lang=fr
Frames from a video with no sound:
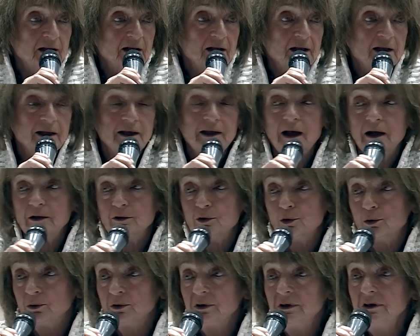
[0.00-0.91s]
et à
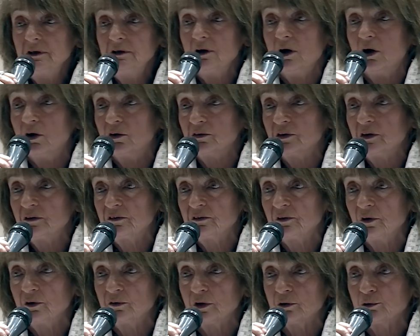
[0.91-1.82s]
Neuilly, en
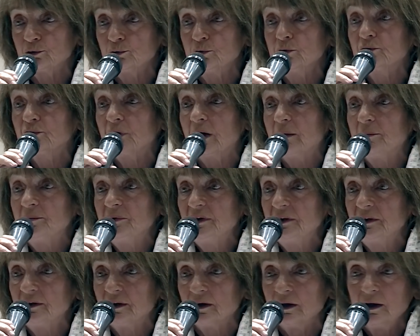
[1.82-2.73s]
naissant dans une
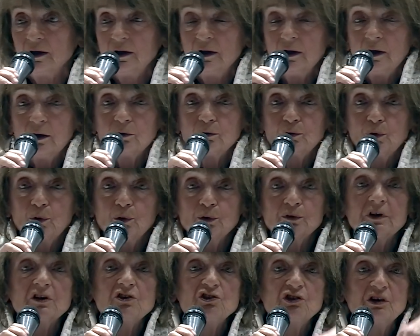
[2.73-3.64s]
famille dont
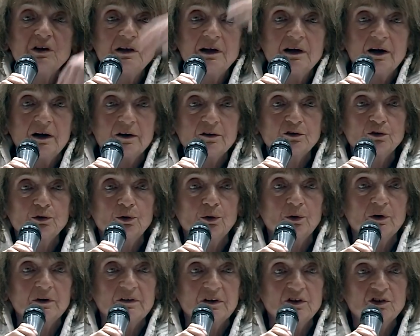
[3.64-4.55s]
des
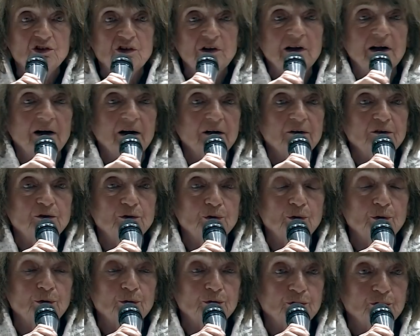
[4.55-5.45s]
générations et des
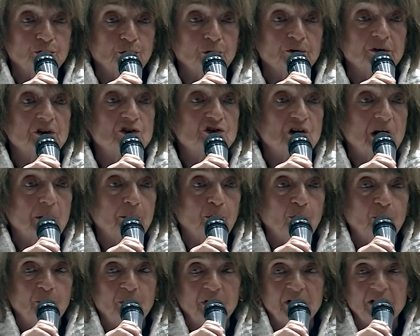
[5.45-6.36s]
générations sont déjà
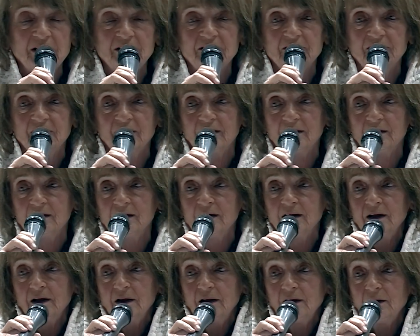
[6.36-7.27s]
propriétaires
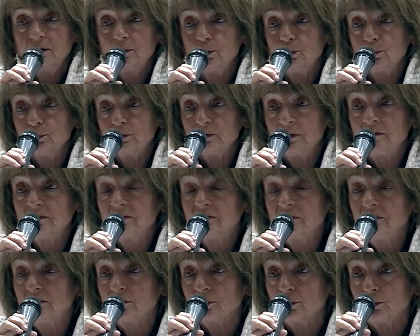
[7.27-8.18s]
euh, des
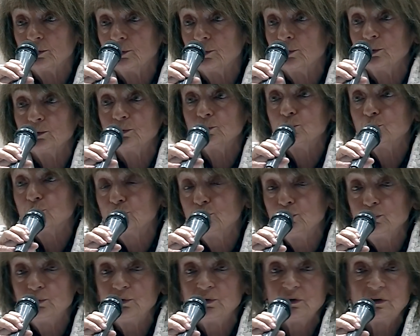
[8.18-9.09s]
titres euh,
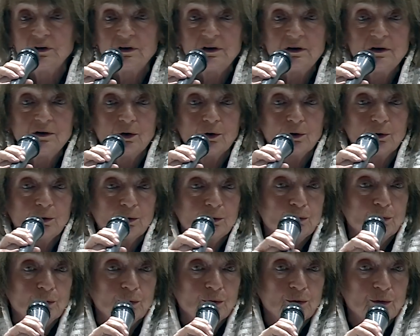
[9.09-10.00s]
d'usines, euh,
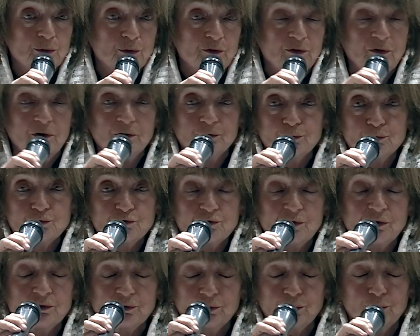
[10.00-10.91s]
de,
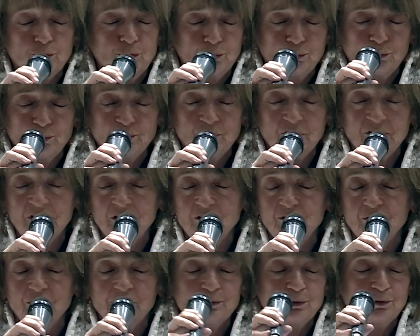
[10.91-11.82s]
aux de sociétés
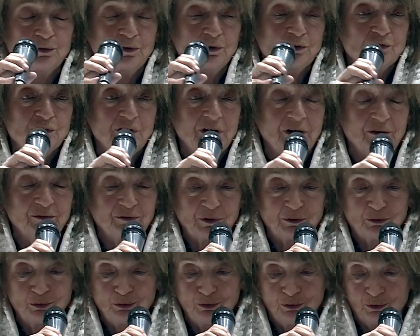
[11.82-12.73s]
de vente aux enchères, enfin
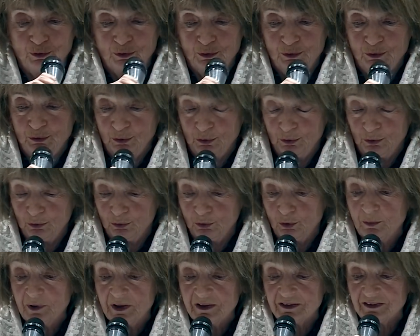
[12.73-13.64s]
tout ce que de,
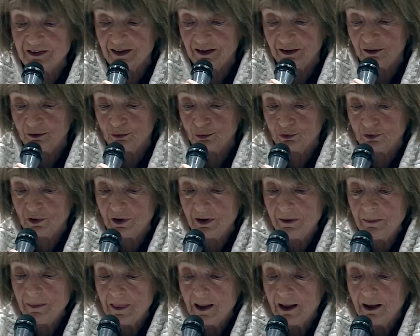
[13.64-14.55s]
médias et tout
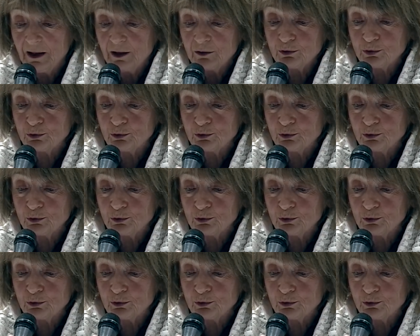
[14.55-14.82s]
ça, de